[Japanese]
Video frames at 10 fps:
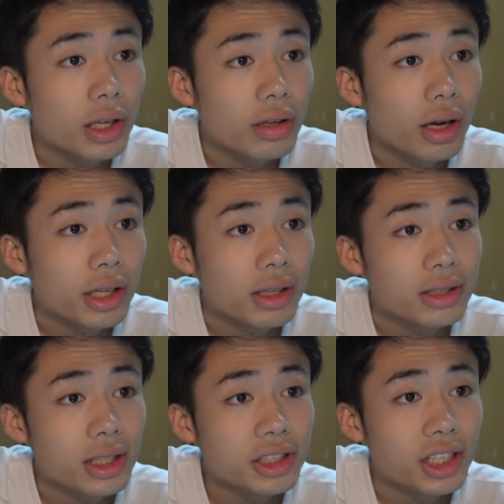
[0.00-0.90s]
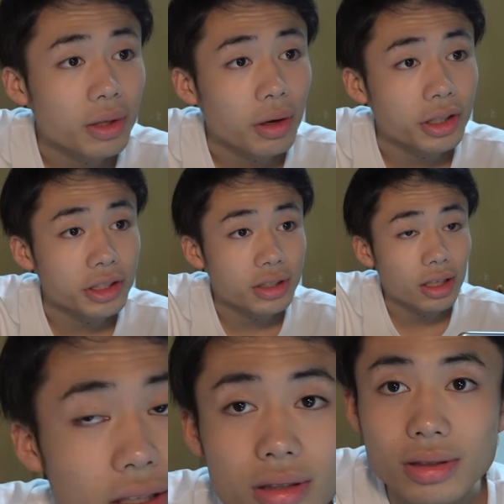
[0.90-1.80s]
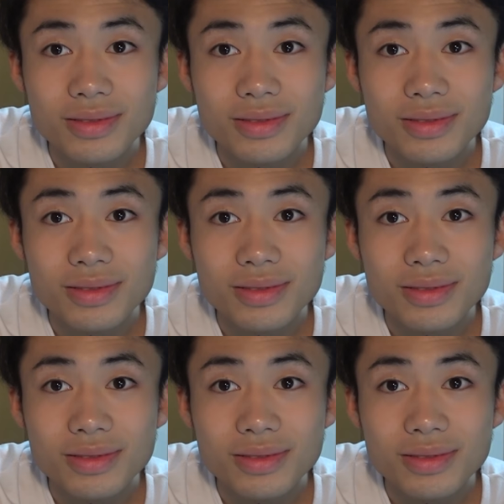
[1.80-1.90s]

んでいるあなたはさん次元の方ですか。